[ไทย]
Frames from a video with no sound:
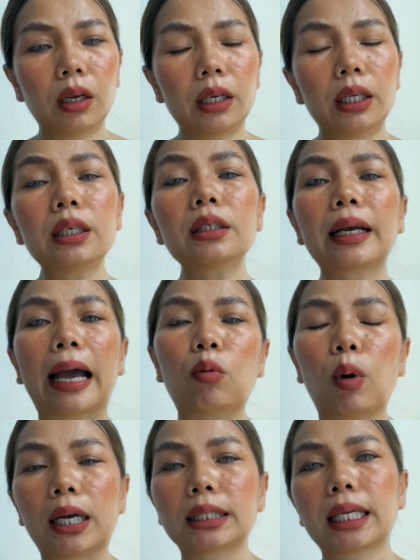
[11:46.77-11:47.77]
นี่คือการ
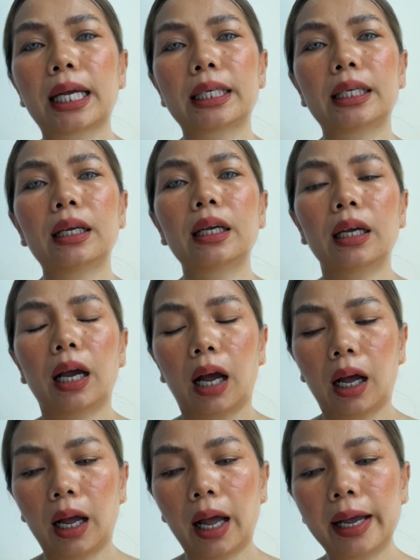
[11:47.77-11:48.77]
วางใจ
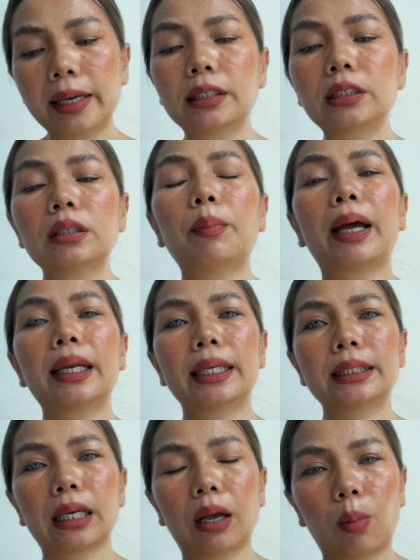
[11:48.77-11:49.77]
ให้เชื่อมั่นใน
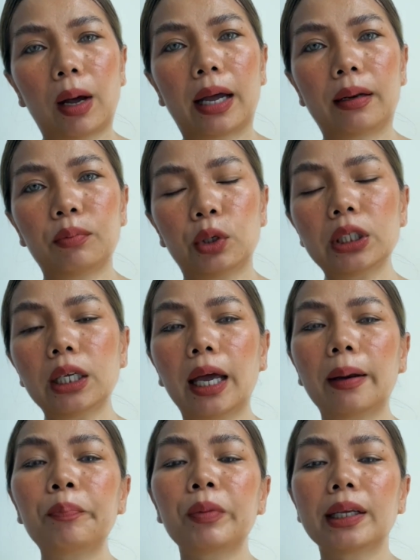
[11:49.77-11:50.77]
จักรวาลเพราะฉะนั้น
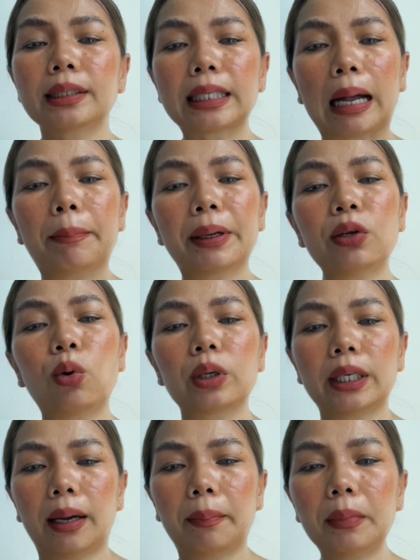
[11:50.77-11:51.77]
สามประโยค
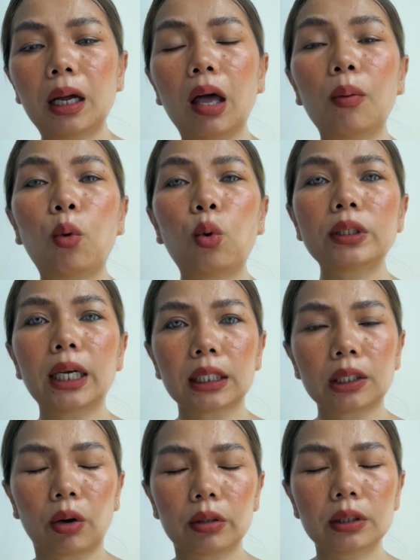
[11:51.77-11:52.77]
นี้เมื่อเราพูดอย่าง
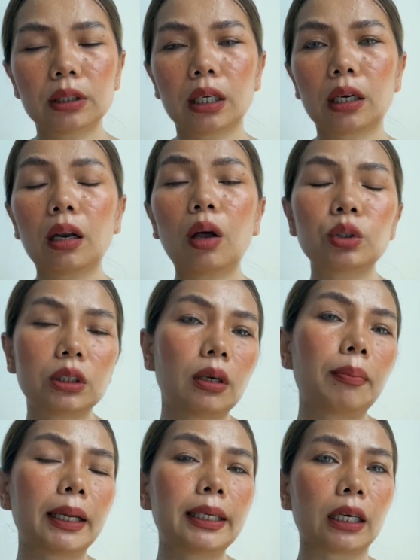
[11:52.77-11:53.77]
ต่อเนื่องแล้วเราเชื่อ
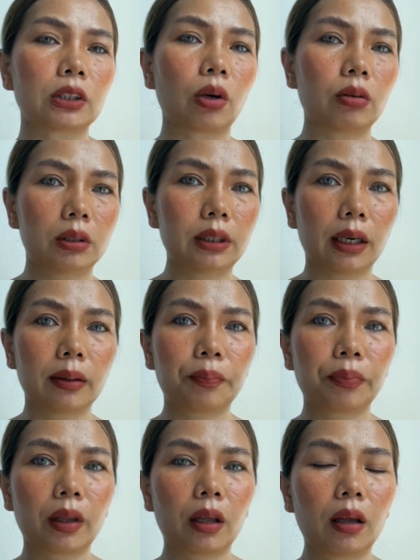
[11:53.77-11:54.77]
มั่นอย่างต่อเนื่อง
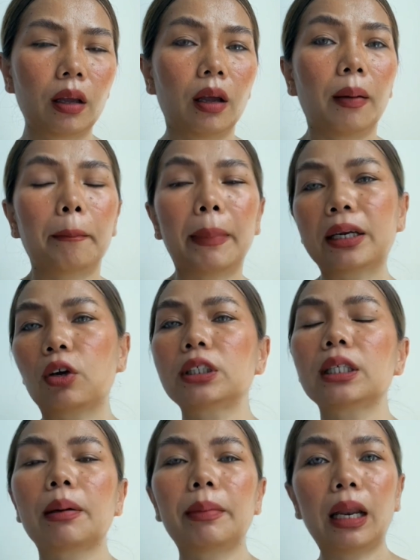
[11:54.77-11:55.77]
มันก็จะ
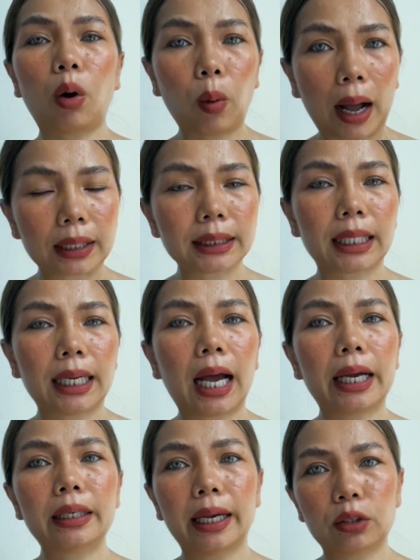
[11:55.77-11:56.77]
ทำให้เราวางใจได้
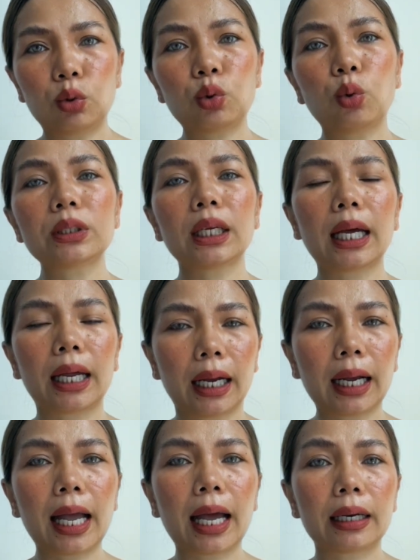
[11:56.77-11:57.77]
ในทุกๆสถาน
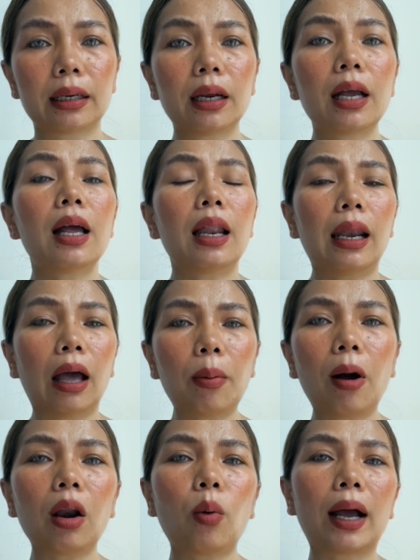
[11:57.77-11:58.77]
การณ์แล้วพอ
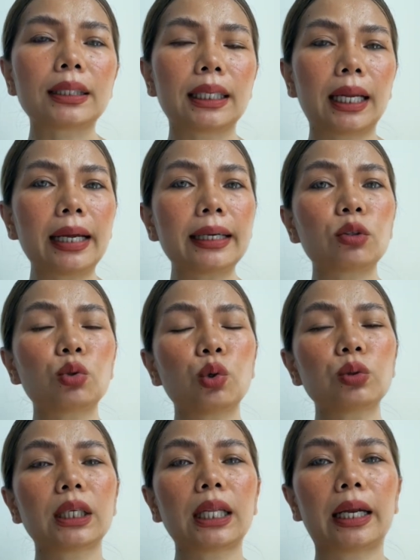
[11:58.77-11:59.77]
เราวางใจได้ในทุ
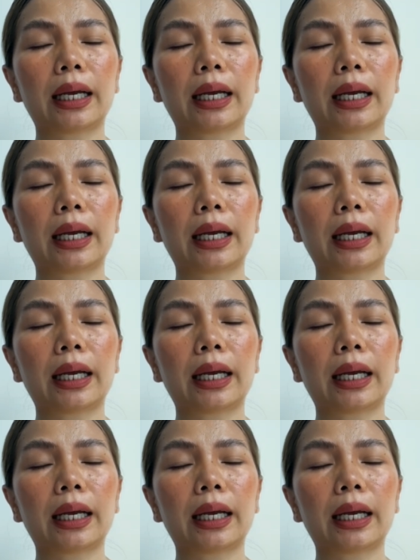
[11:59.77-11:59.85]
กๆสถาน